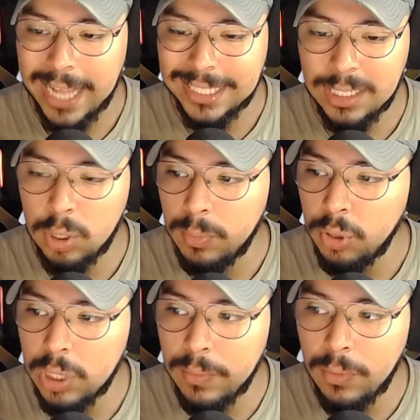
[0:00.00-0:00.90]
así como
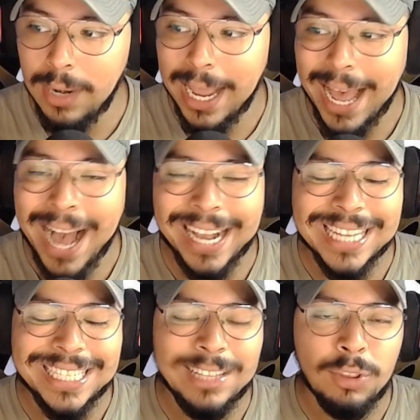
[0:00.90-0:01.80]
yo llevo la
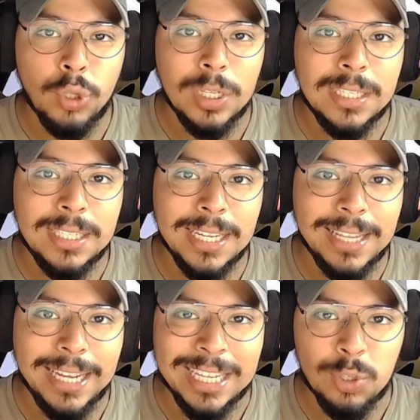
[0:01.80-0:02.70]

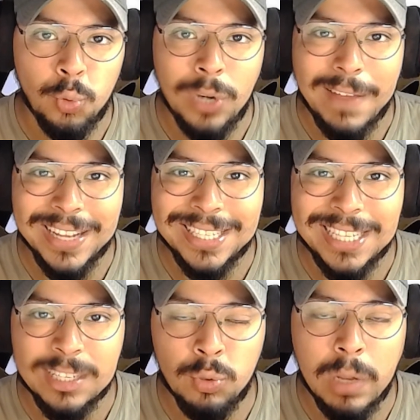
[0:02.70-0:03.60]
AK-117, es una bestia,
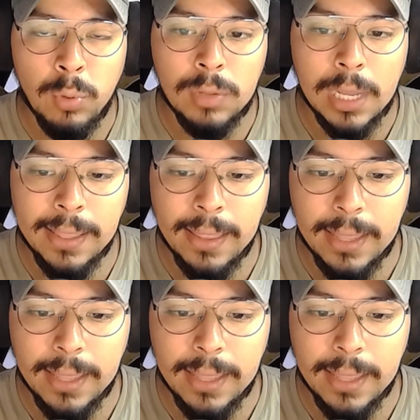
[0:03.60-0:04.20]
es una brutalidad.